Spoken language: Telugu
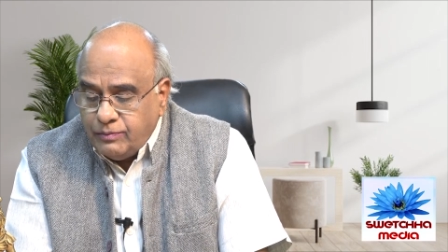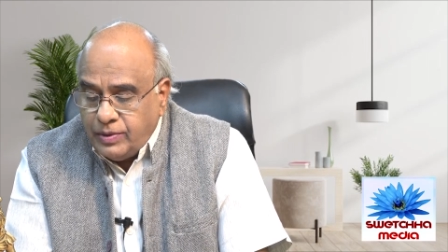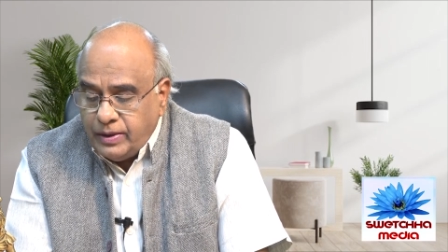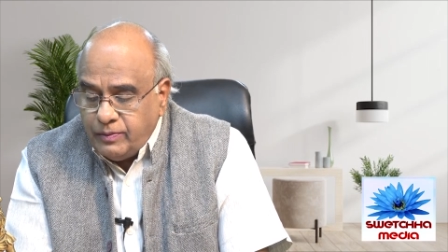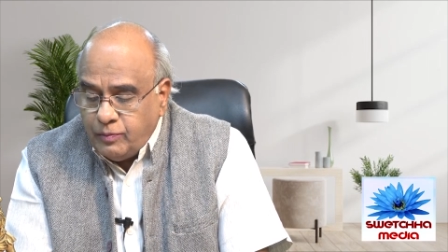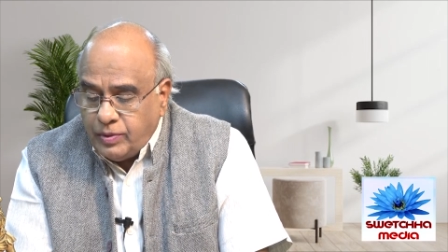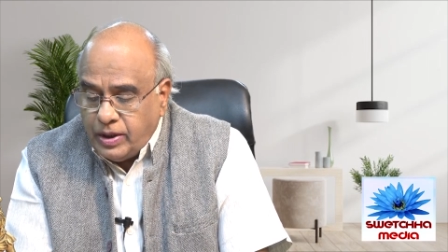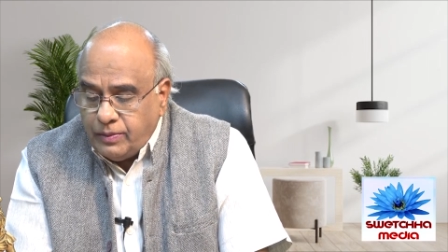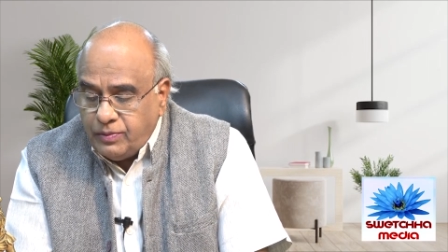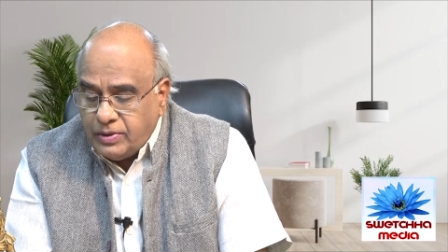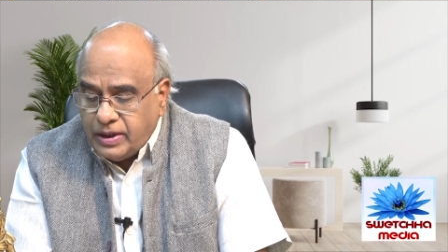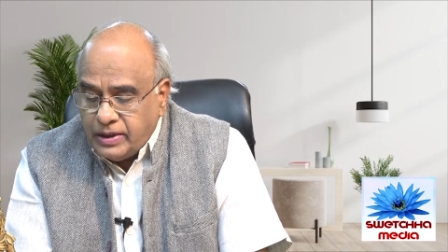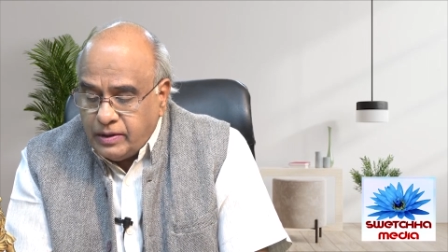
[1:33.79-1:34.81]
బాబు
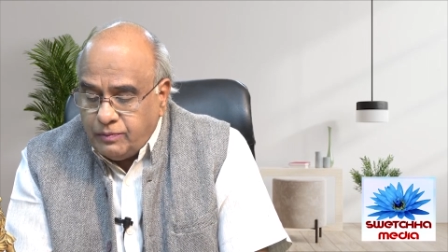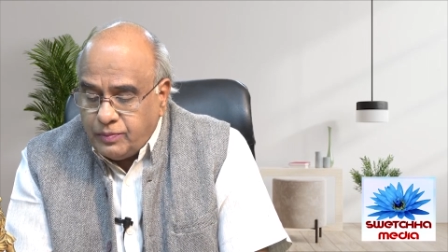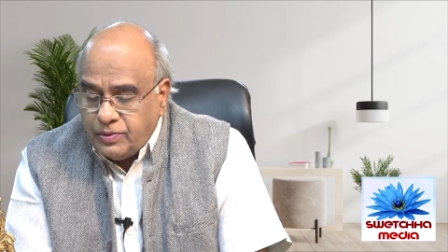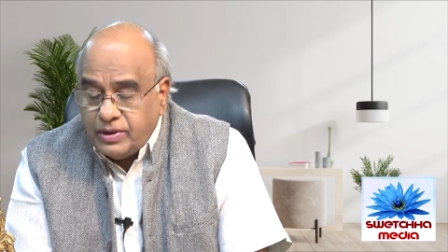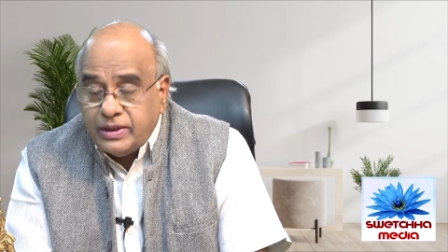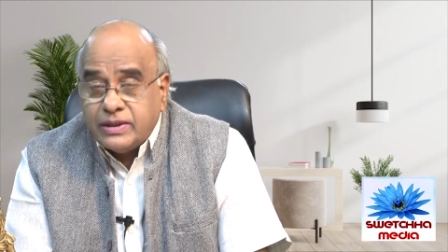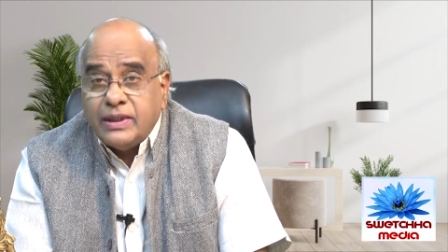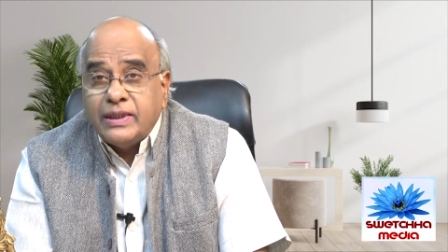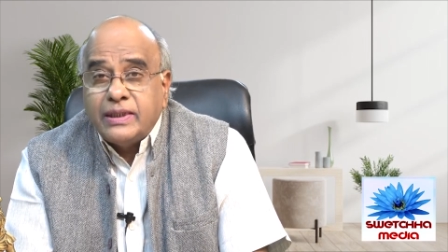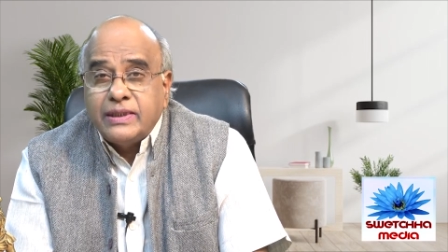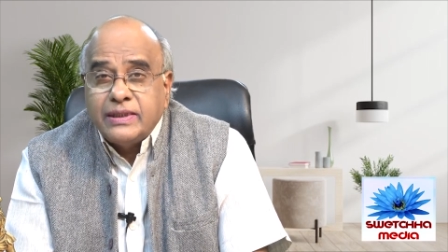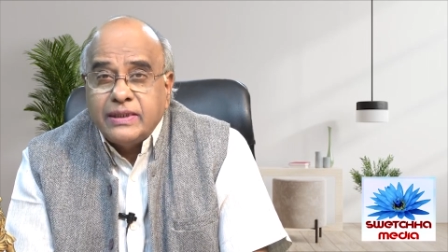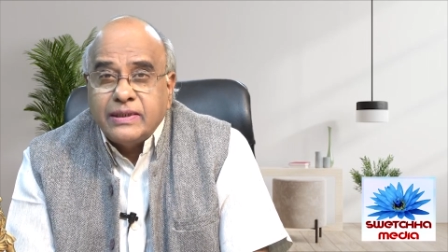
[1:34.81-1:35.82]
బాబు ఖాన్ను పోలీసులు
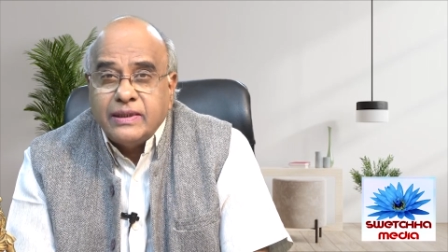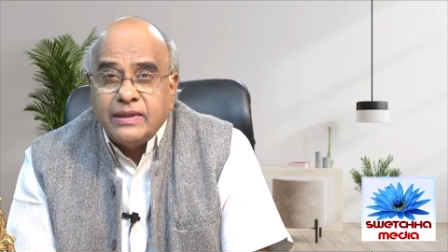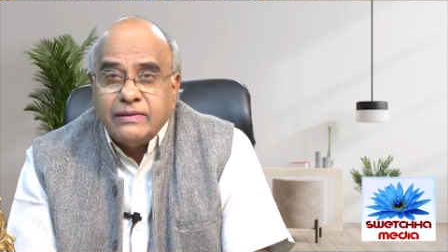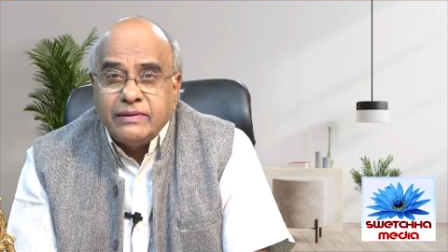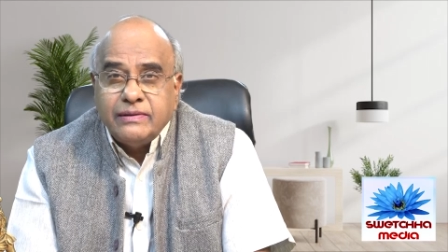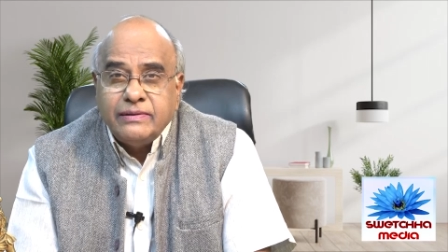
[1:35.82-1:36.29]
అరెస్ట్ చేశారు